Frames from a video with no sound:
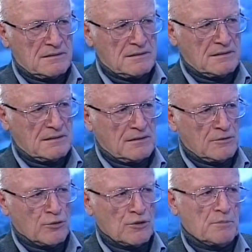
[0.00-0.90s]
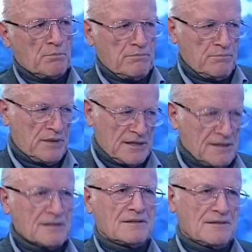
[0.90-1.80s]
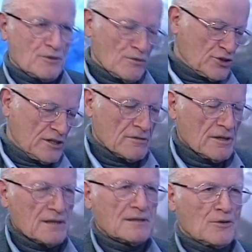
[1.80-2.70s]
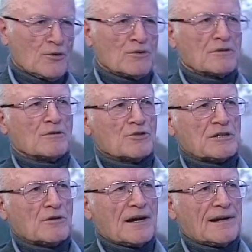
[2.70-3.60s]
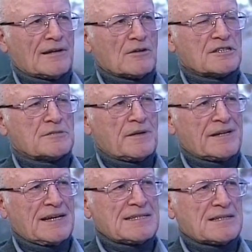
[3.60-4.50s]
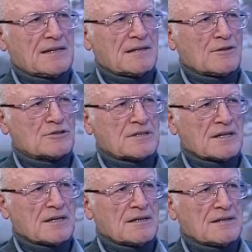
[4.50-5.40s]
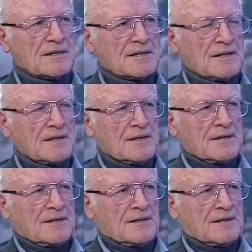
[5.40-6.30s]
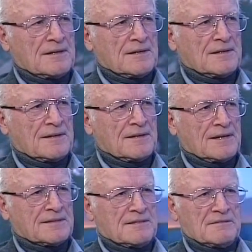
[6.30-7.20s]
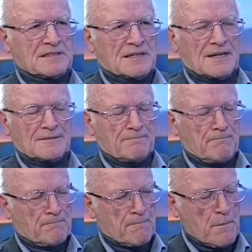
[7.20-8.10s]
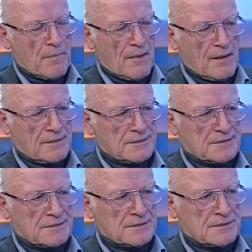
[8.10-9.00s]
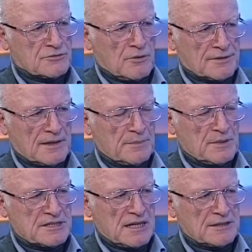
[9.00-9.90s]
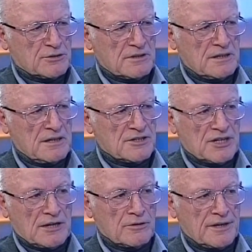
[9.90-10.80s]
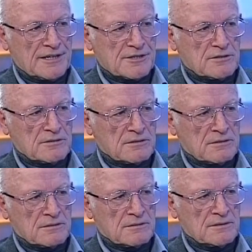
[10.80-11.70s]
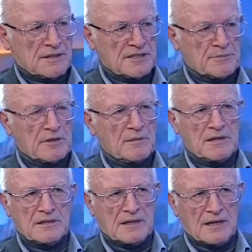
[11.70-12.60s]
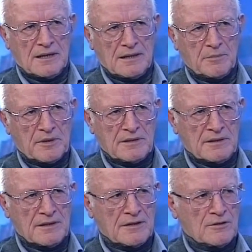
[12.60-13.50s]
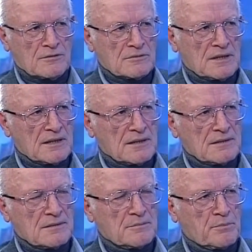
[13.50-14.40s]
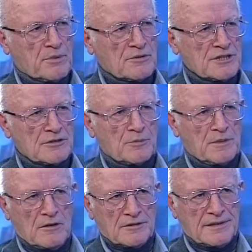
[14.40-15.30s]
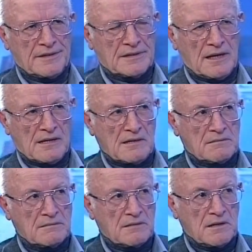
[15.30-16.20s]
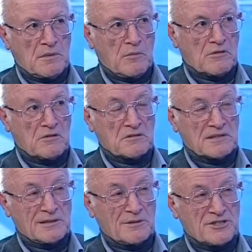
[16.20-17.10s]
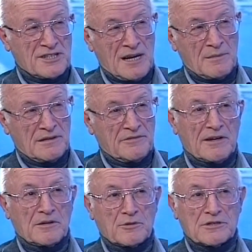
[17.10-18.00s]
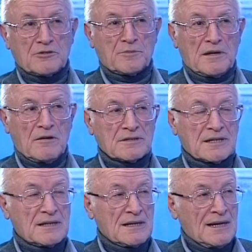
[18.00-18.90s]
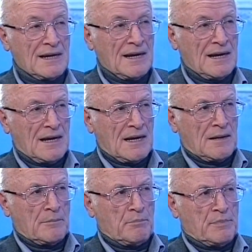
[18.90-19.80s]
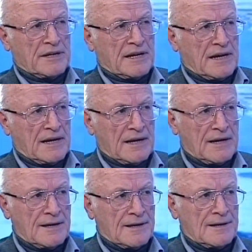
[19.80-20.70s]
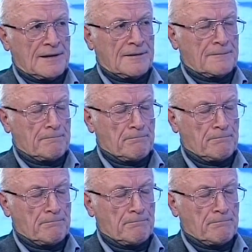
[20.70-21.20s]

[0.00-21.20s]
eh, loro in parte conoscevano, loro conoscevano anche le nostre esperienze e la nostra eh, attività eh, svolta nel passato e ci hanno chiesto la disponibilità a partire con un progetto pilota in Italia. Abbiamo concordato insieme di fare un progetto pilota perché eh,